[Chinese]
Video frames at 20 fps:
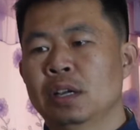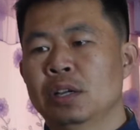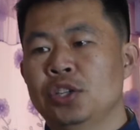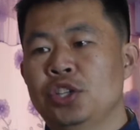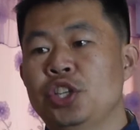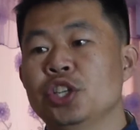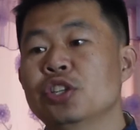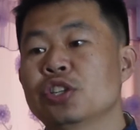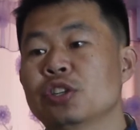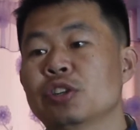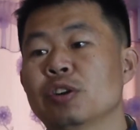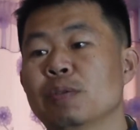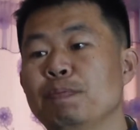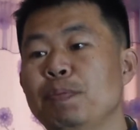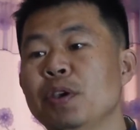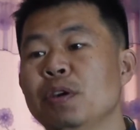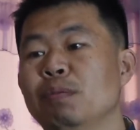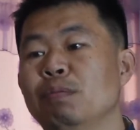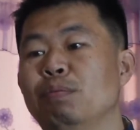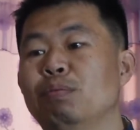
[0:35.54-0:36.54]
其实
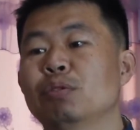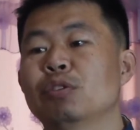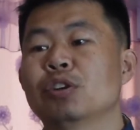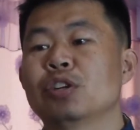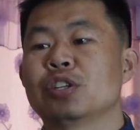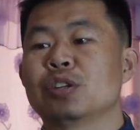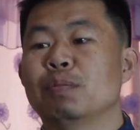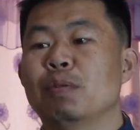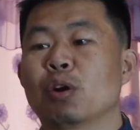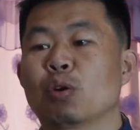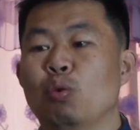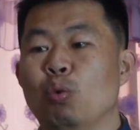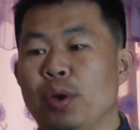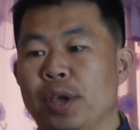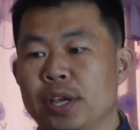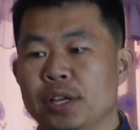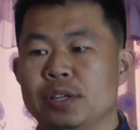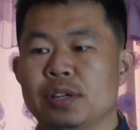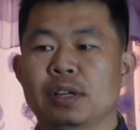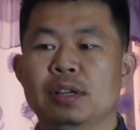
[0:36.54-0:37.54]
并不是什么
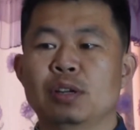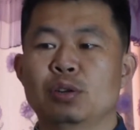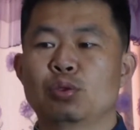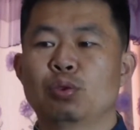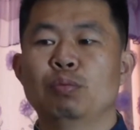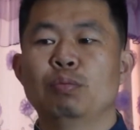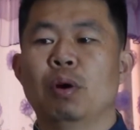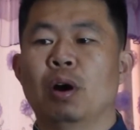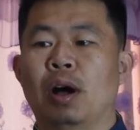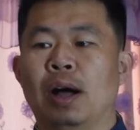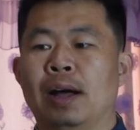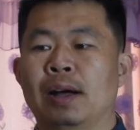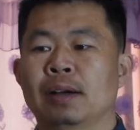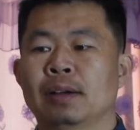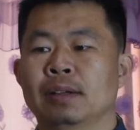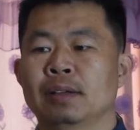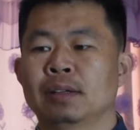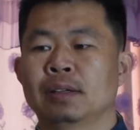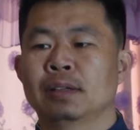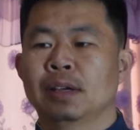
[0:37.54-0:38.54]
鬼神的出没啊，
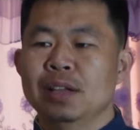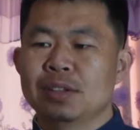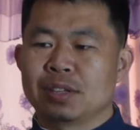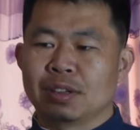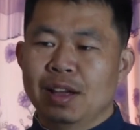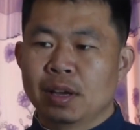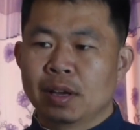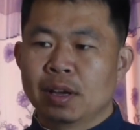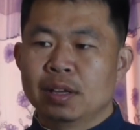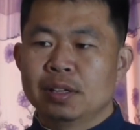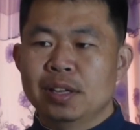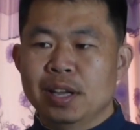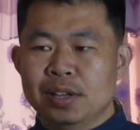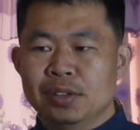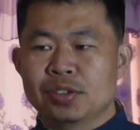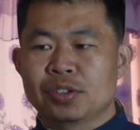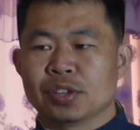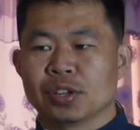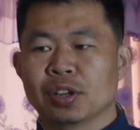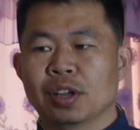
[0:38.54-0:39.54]
因
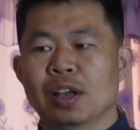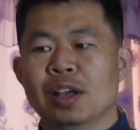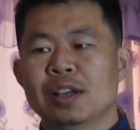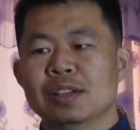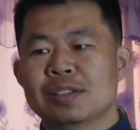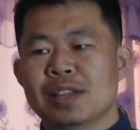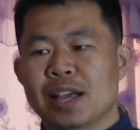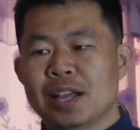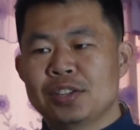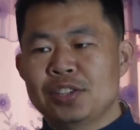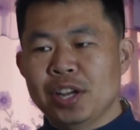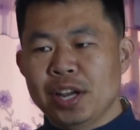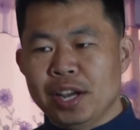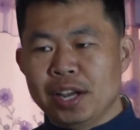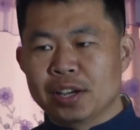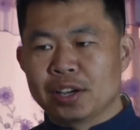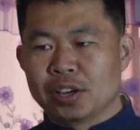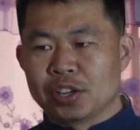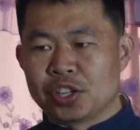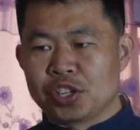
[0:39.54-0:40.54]
此在
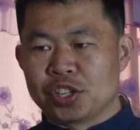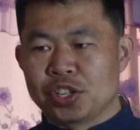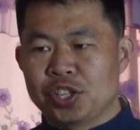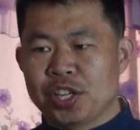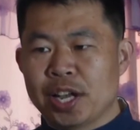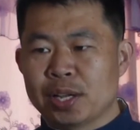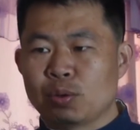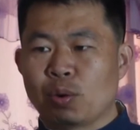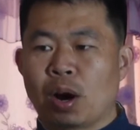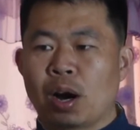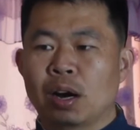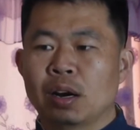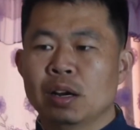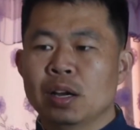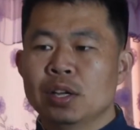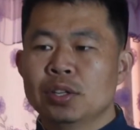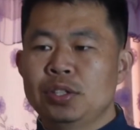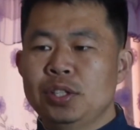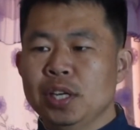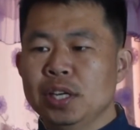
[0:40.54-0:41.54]
这个时间段
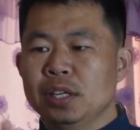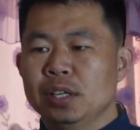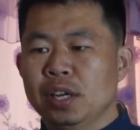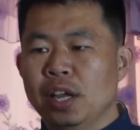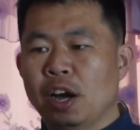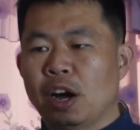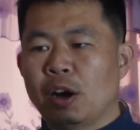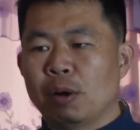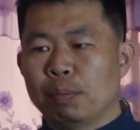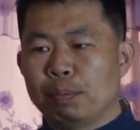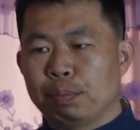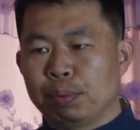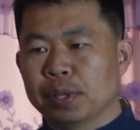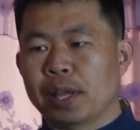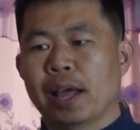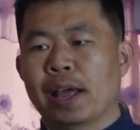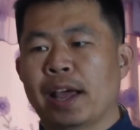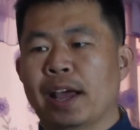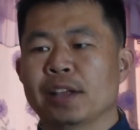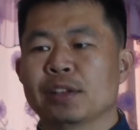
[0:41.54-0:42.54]
尽量不
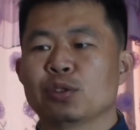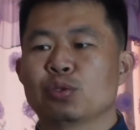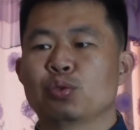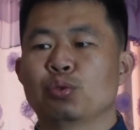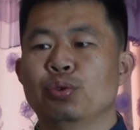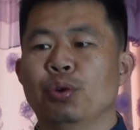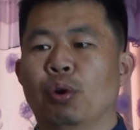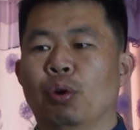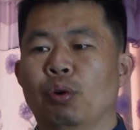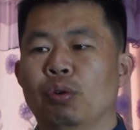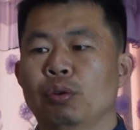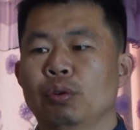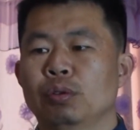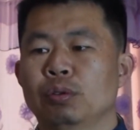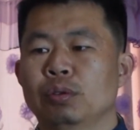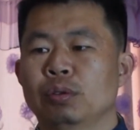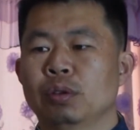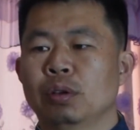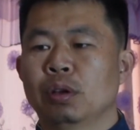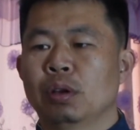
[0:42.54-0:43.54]
带孩子出游，
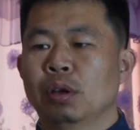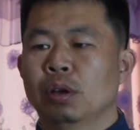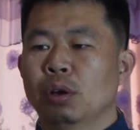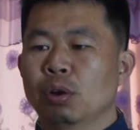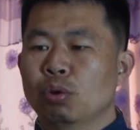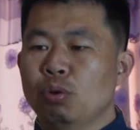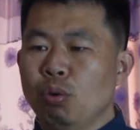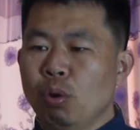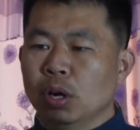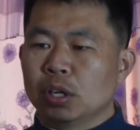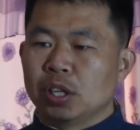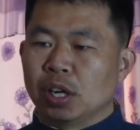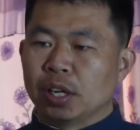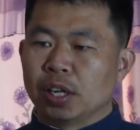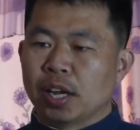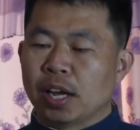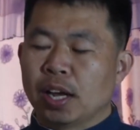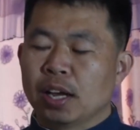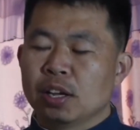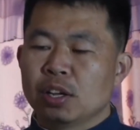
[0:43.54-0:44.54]
或者
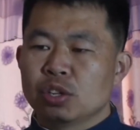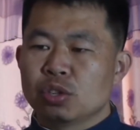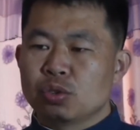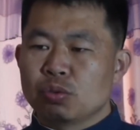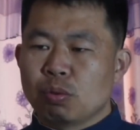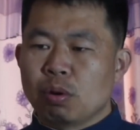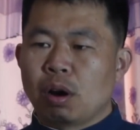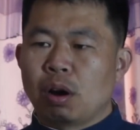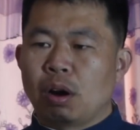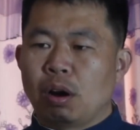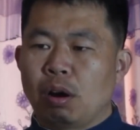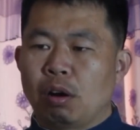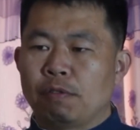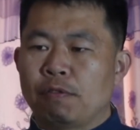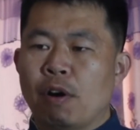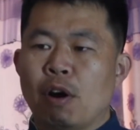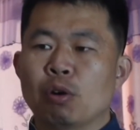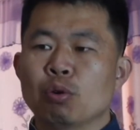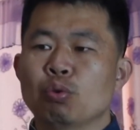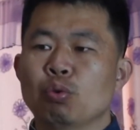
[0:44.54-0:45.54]
呢做好
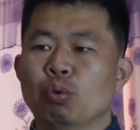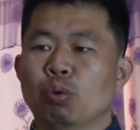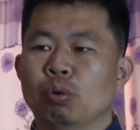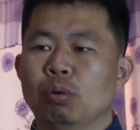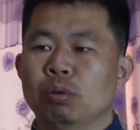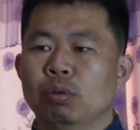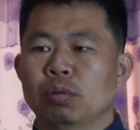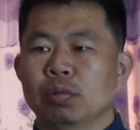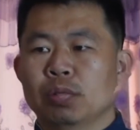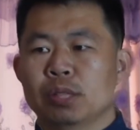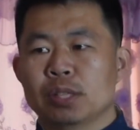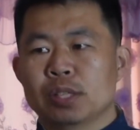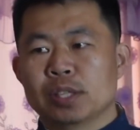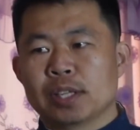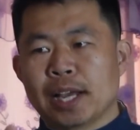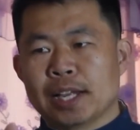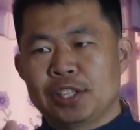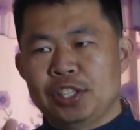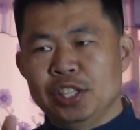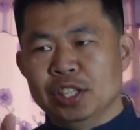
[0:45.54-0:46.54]
防护。如果
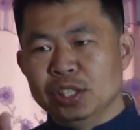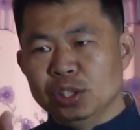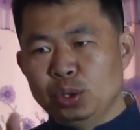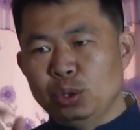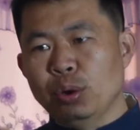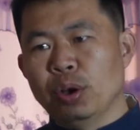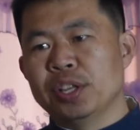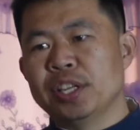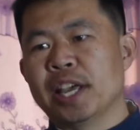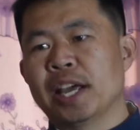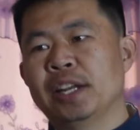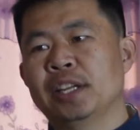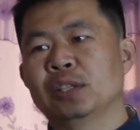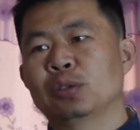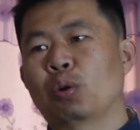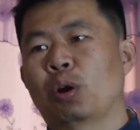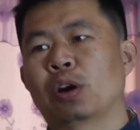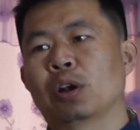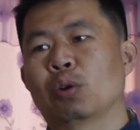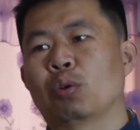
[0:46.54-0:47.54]
在精确年龄
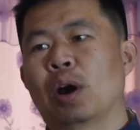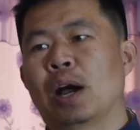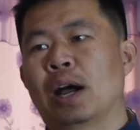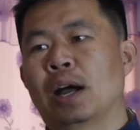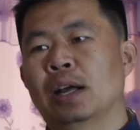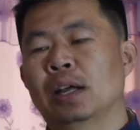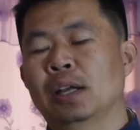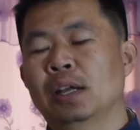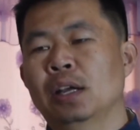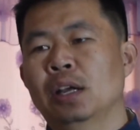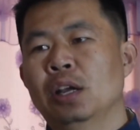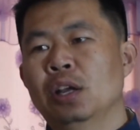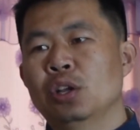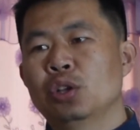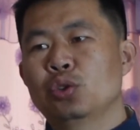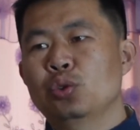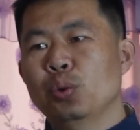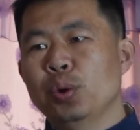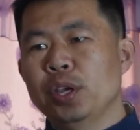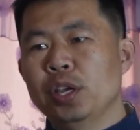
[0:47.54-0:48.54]
段的话，
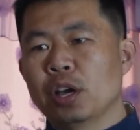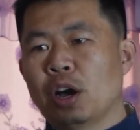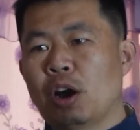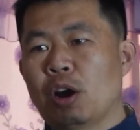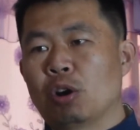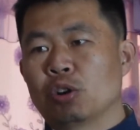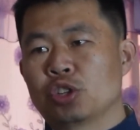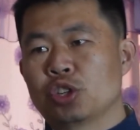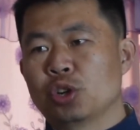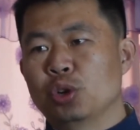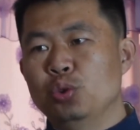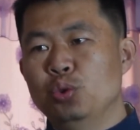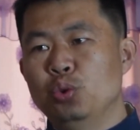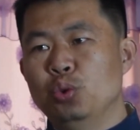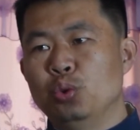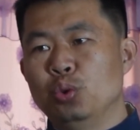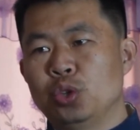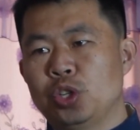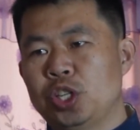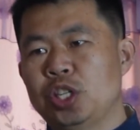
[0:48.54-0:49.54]
最好是
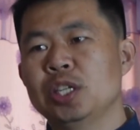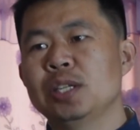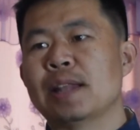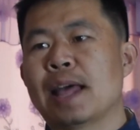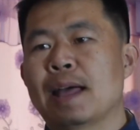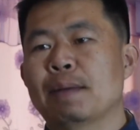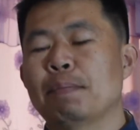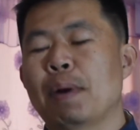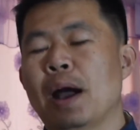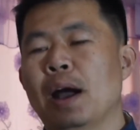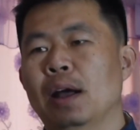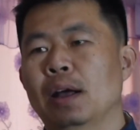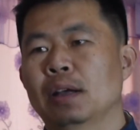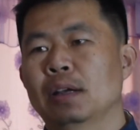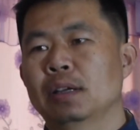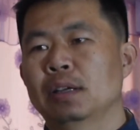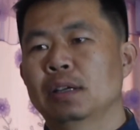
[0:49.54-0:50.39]
女七男八，